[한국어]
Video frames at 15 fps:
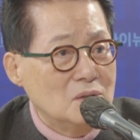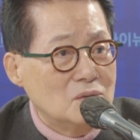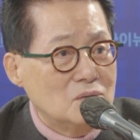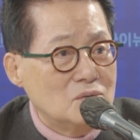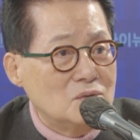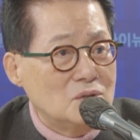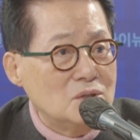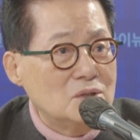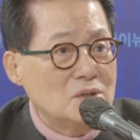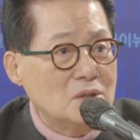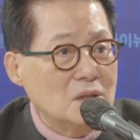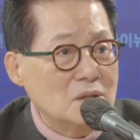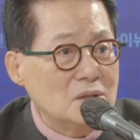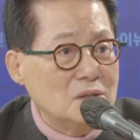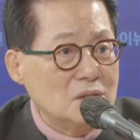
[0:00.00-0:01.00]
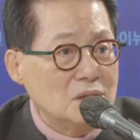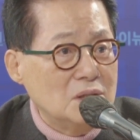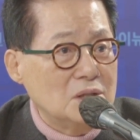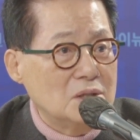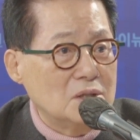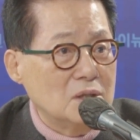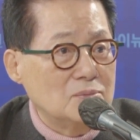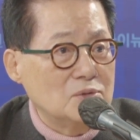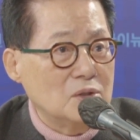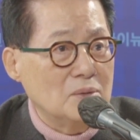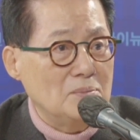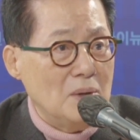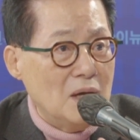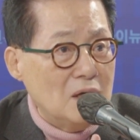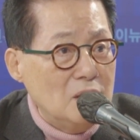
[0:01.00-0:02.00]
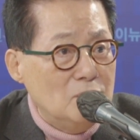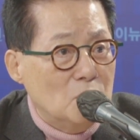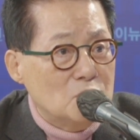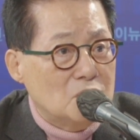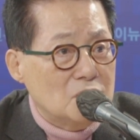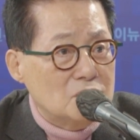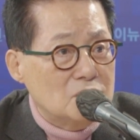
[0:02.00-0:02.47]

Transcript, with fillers: 취득한 일이기 때문에 말을 못했어요.